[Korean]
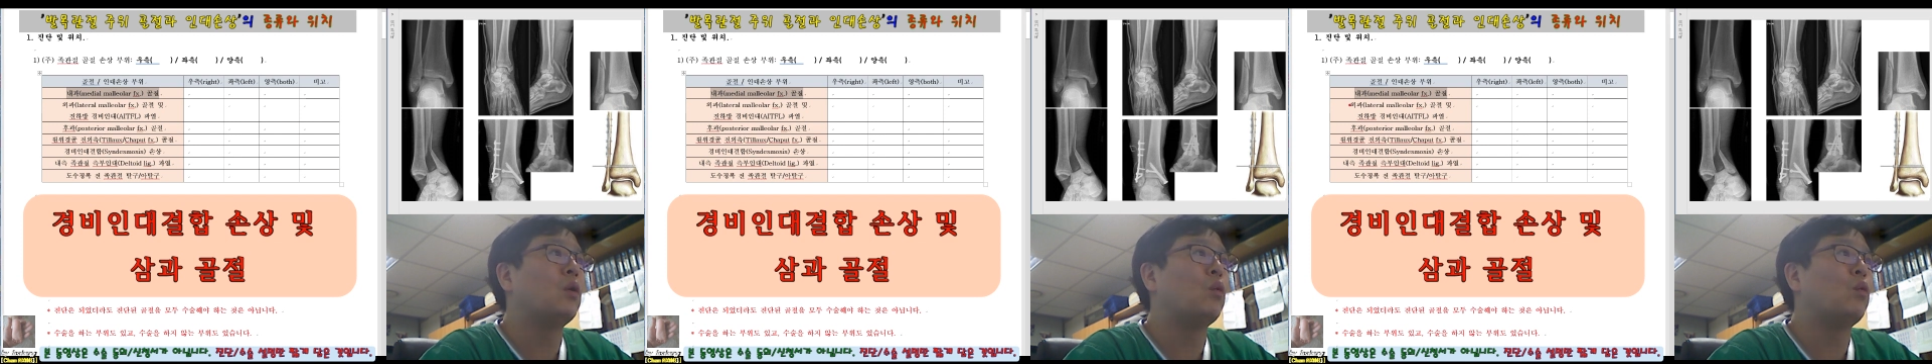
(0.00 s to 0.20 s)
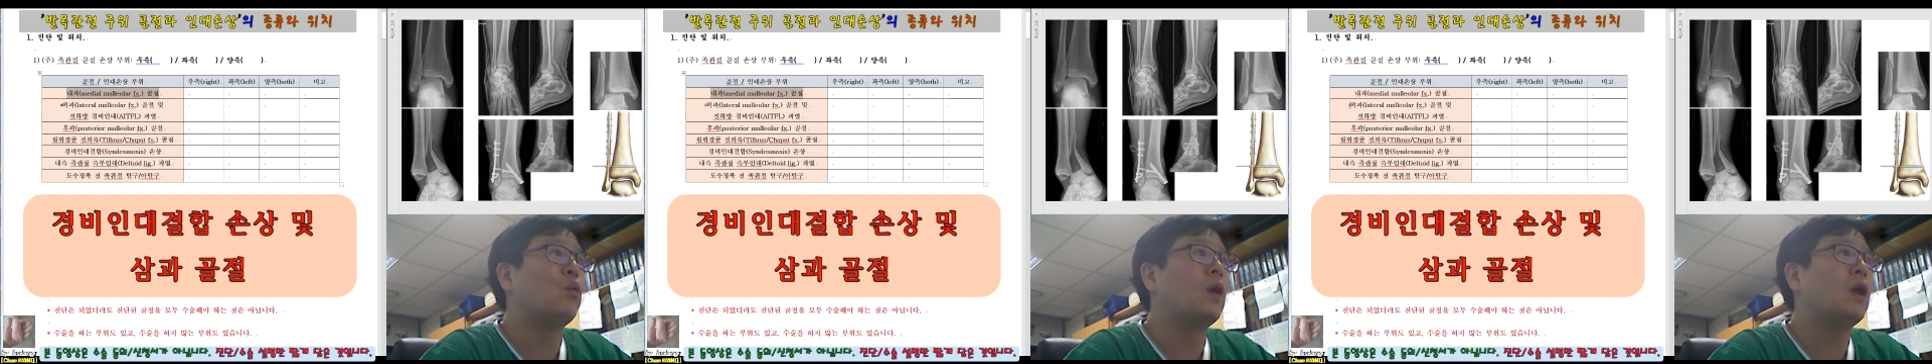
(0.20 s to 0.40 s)

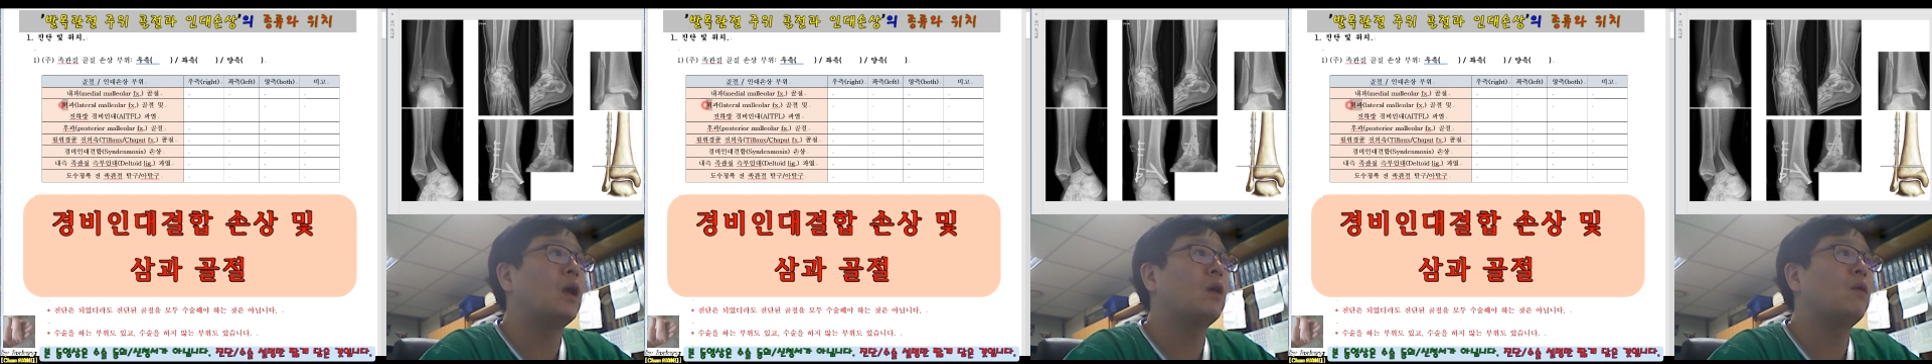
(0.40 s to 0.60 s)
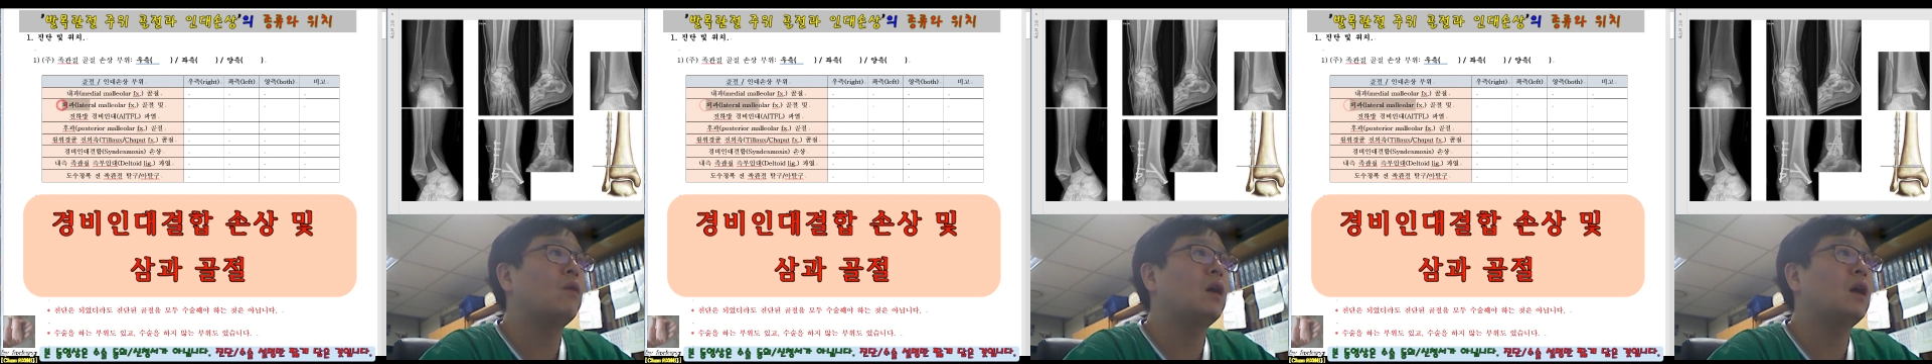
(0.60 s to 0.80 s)

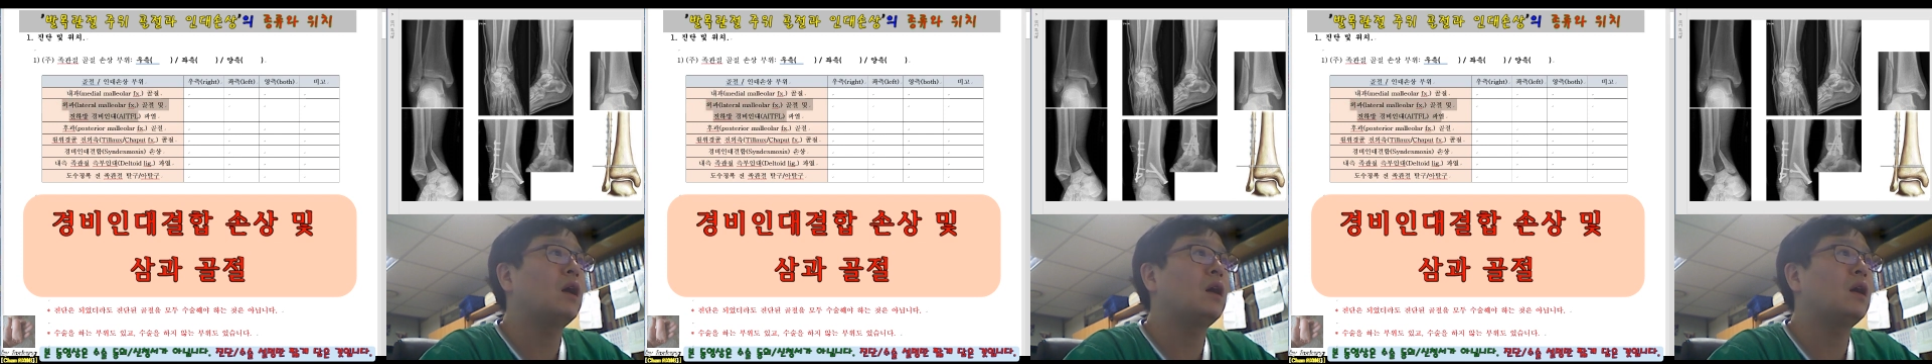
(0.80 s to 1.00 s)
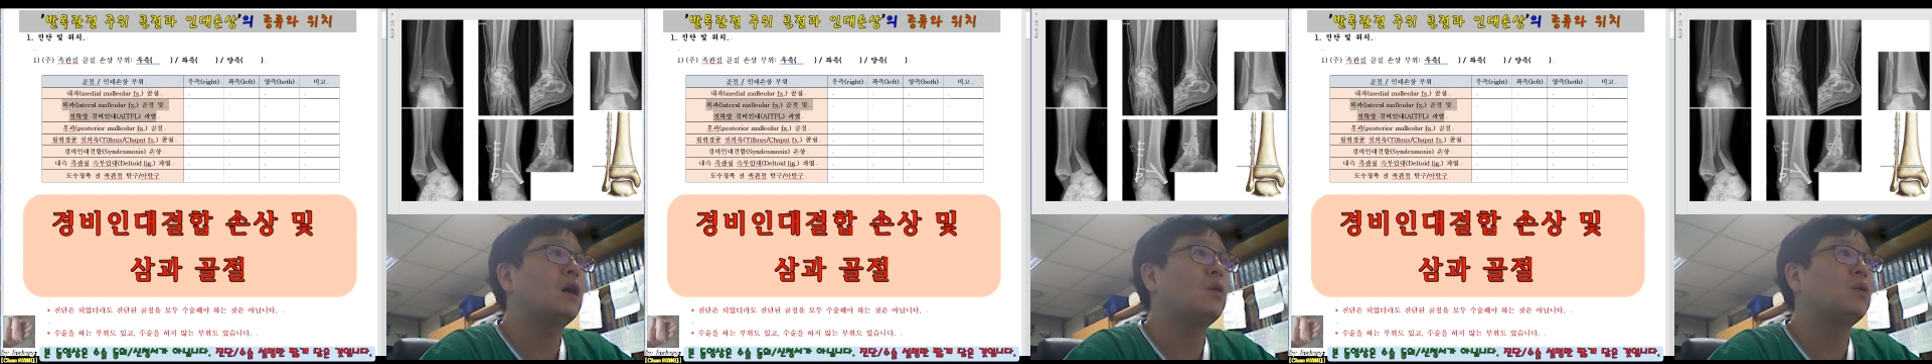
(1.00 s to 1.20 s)

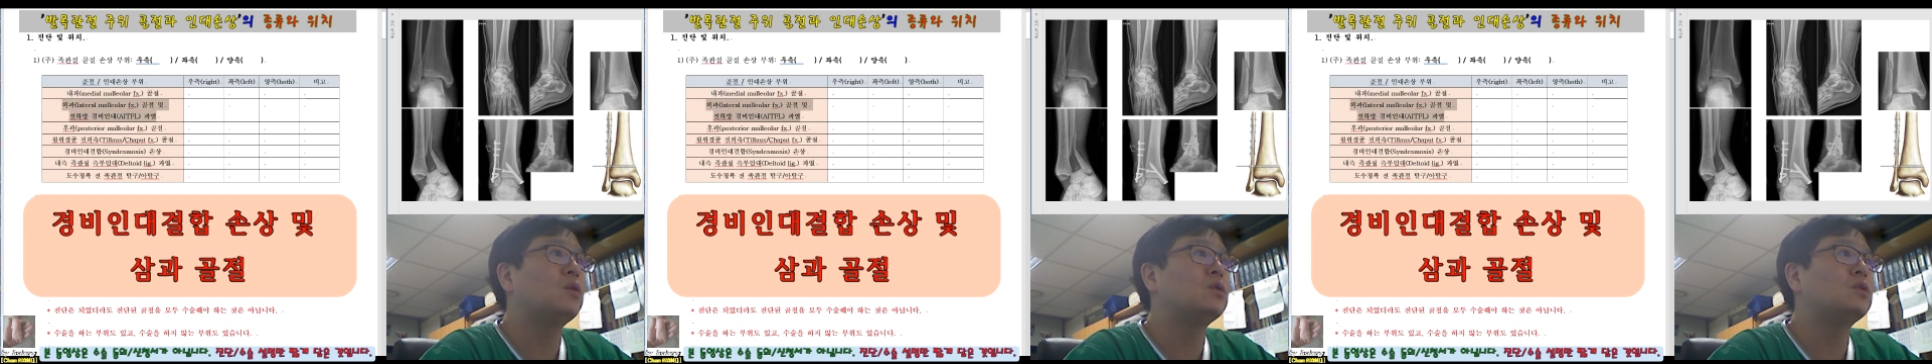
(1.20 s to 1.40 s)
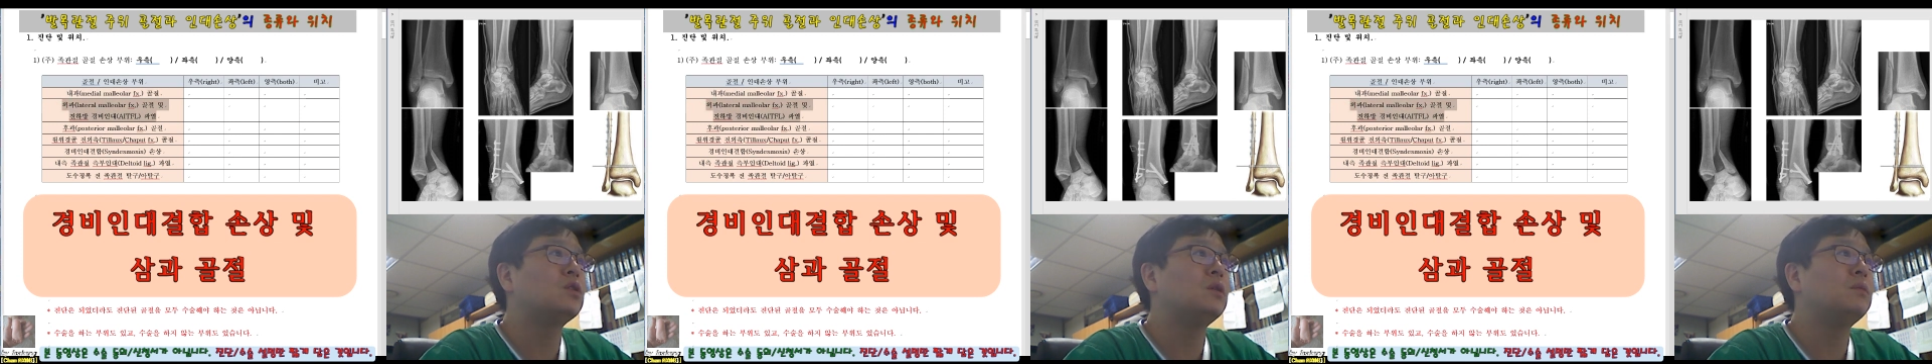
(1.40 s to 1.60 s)
외과
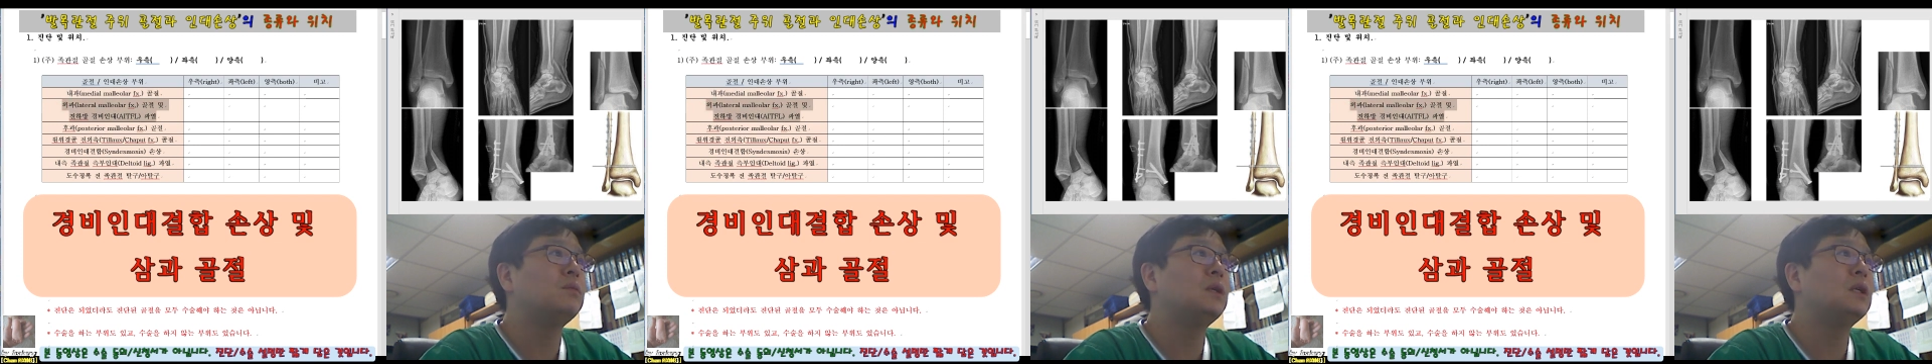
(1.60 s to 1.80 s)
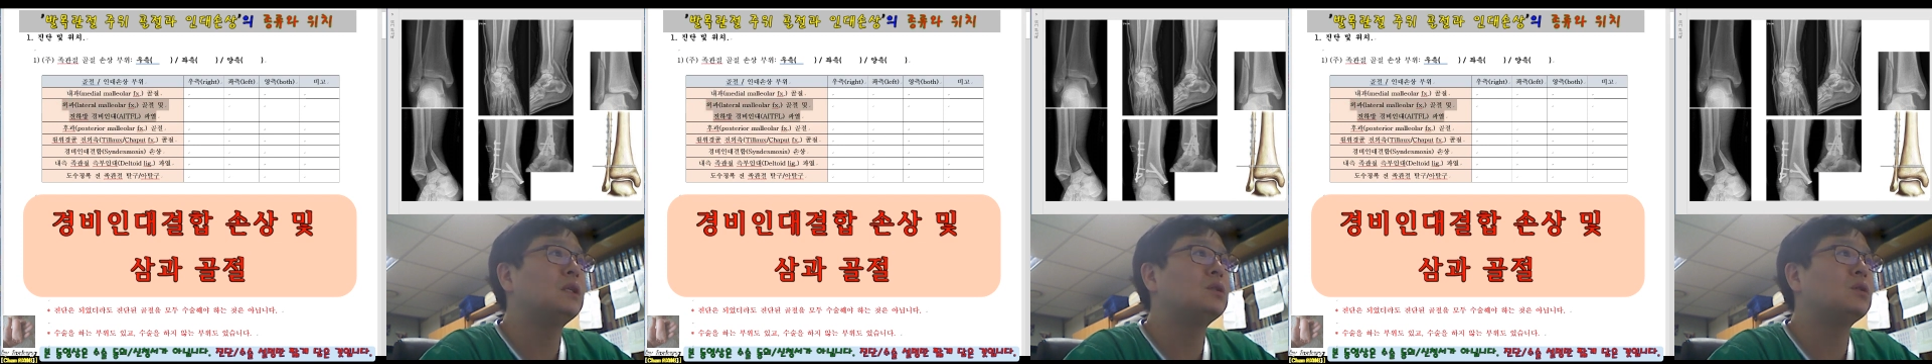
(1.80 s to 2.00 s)
골절
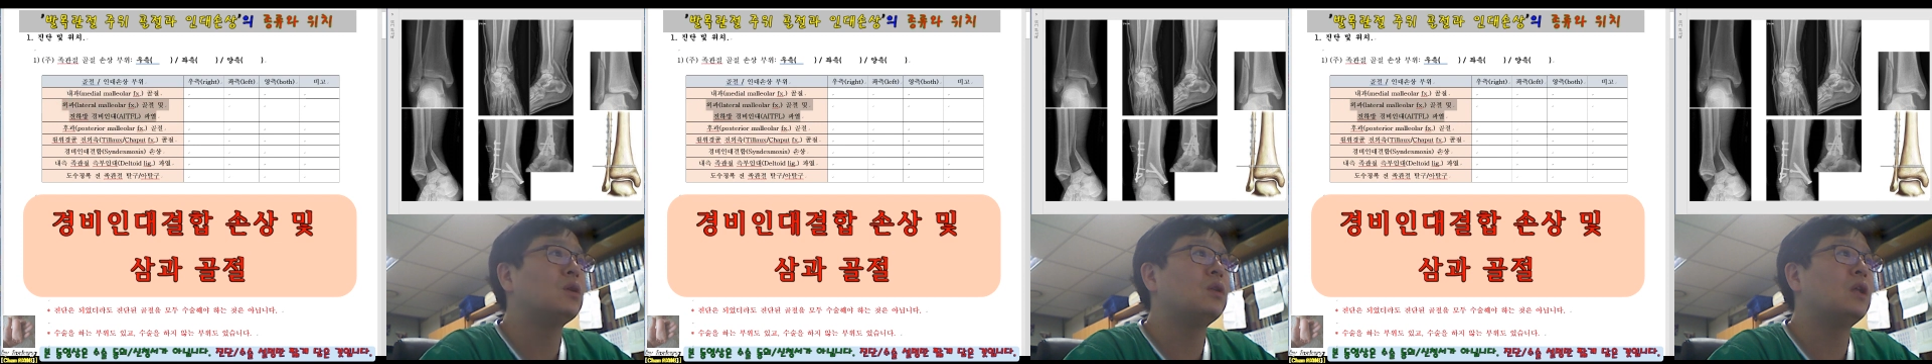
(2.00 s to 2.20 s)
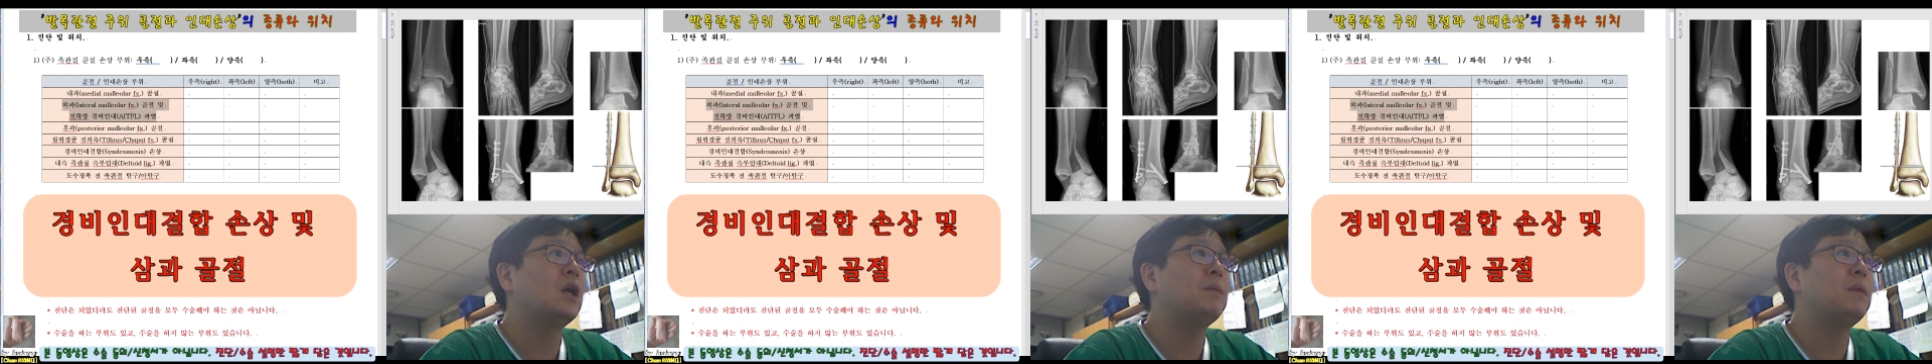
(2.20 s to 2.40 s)
및
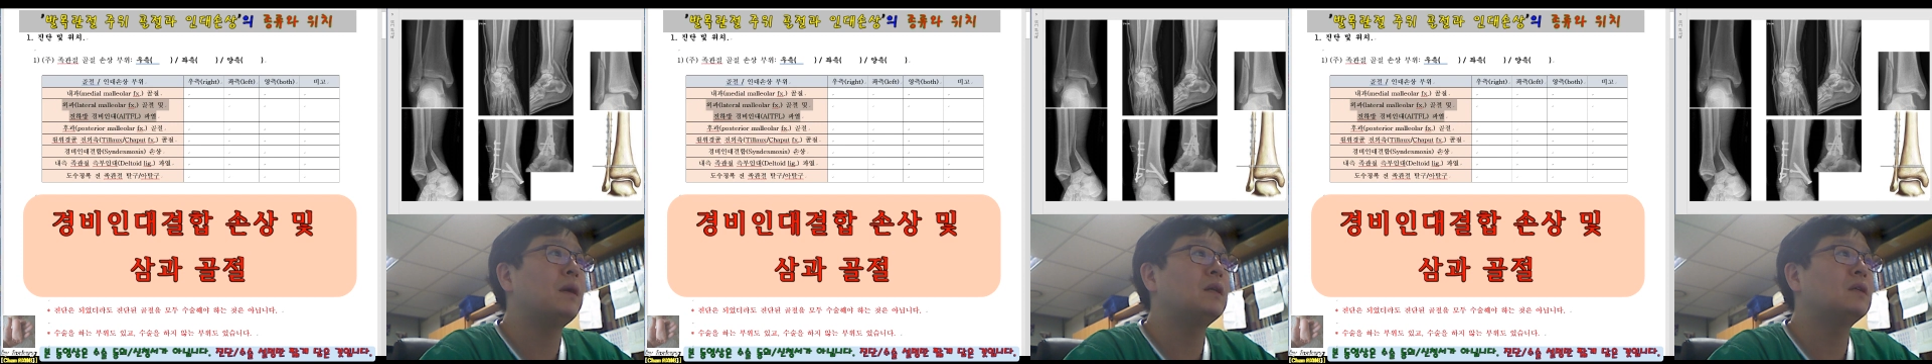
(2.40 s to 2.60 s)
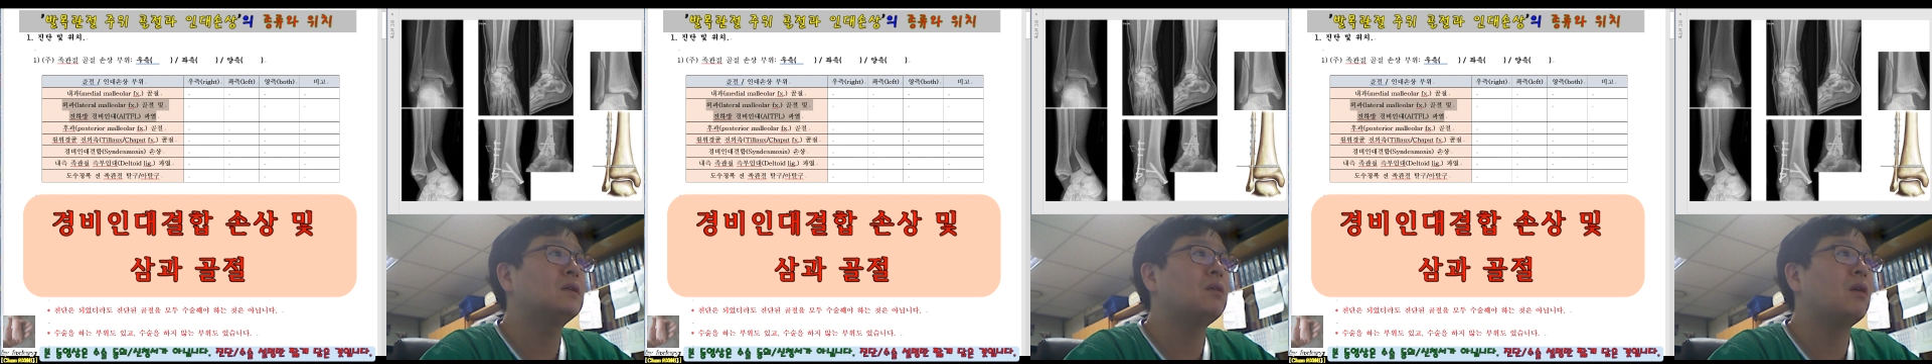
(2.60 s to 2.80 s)
전화방